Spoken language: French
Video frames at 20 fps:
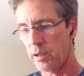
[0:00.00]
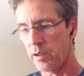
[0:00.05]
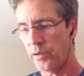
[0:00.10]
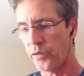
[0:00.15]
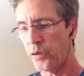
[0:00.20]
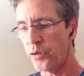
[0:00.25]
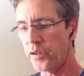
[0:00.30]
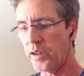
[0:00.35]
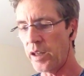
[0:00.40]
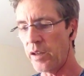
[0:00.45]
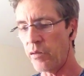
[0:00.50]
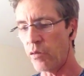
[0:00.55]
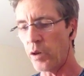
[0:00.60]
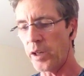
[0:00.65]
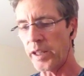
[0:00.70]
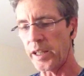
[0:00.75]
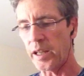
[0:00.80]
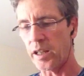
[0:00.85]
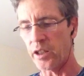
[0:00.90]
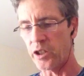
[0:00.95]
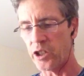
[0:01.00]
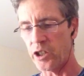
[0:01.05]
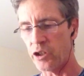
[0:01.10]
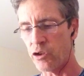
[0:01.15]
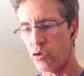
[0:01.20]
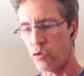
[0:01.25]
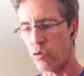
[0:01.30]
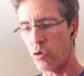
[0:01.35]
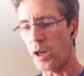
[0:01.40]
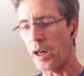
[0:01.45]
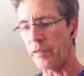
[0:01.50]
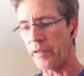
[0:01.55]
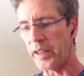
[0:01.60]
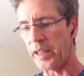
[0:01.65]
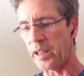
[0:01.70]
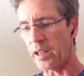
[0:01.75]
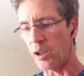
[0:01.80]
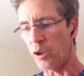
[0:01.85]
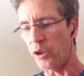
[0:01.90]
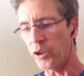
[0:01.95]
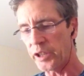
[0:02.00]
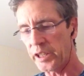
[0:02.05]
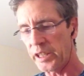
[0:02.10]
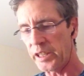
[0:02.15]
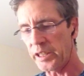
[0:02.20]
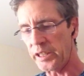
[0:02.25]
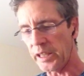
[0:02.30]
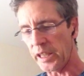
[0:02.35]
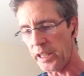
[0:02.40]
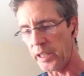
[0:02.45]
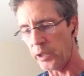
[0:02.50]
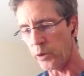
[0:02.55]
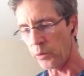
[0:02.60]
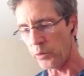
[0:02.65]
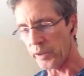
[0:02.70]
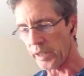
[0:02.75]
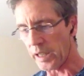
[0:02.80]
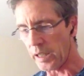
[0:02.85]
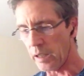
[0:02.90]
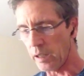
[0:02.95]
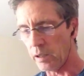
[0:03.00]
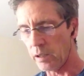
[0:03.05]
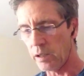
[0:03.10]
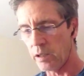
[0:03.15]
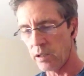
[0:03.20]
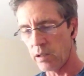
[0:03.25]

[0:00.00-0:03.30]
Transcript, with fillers: faisait voyage un jour avec l'anguille et l'hirondelle.